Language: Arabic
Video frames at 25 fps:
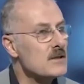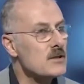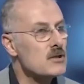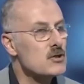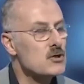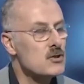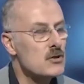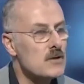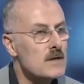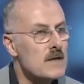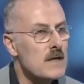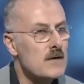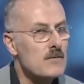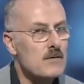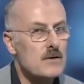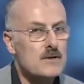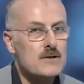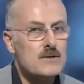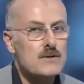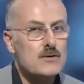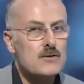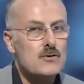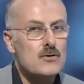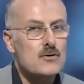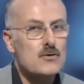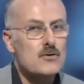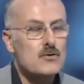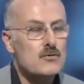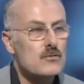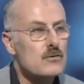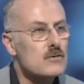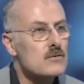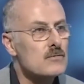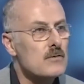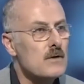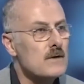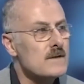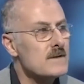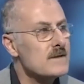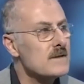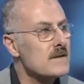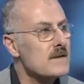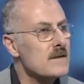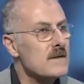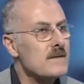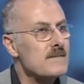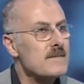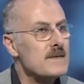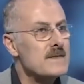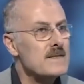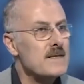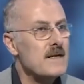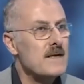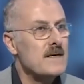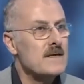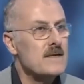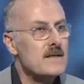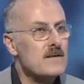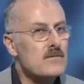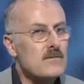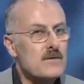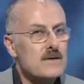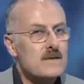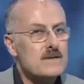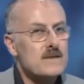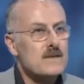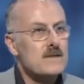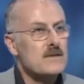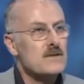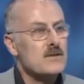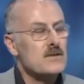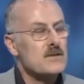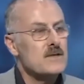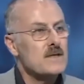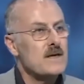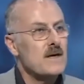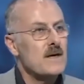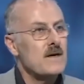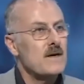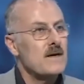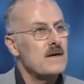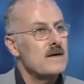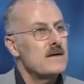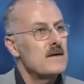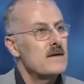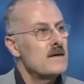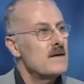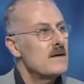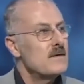السنه وحصه الدروز وحصه المسيحيين وحصه الشيعه